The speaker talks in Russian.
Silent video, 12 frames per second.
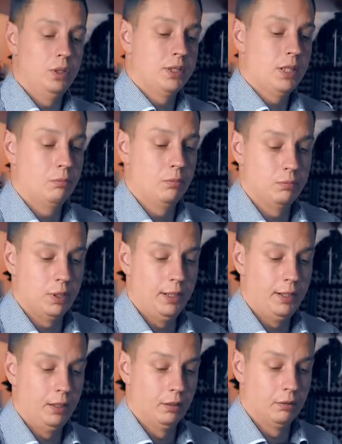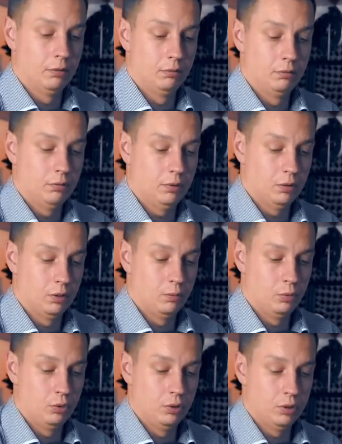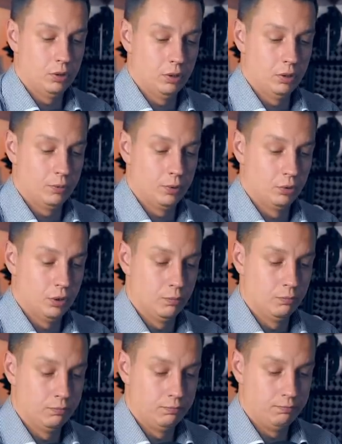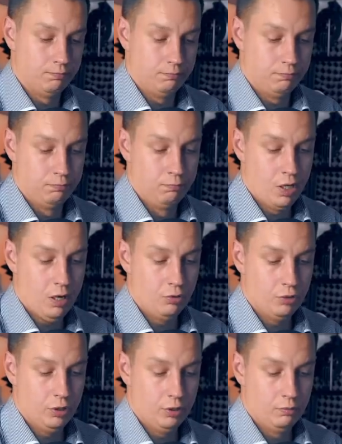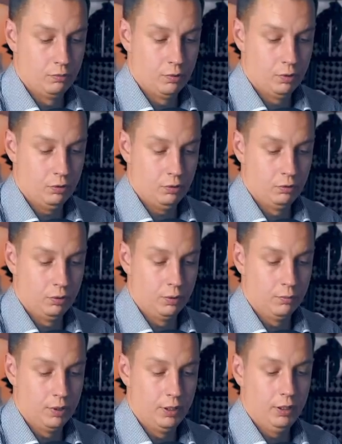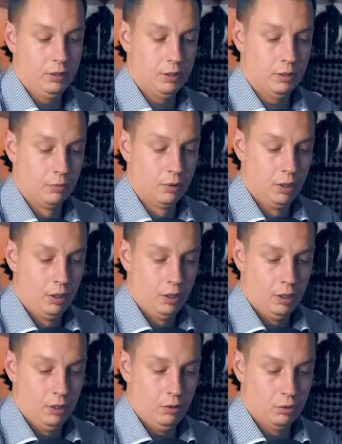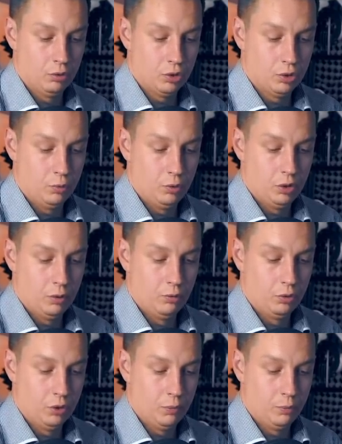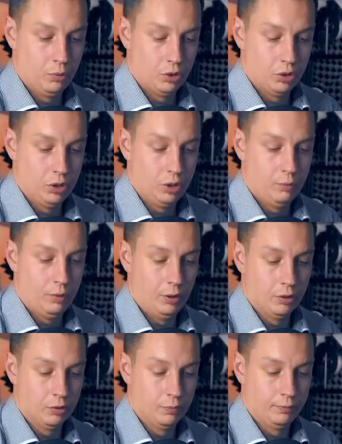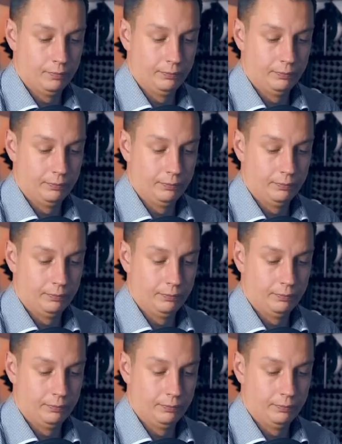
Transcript: и сам клиент, который будет, э, по сути, браузером, тонким клиентом, и он тоже будет работать по HTTPS.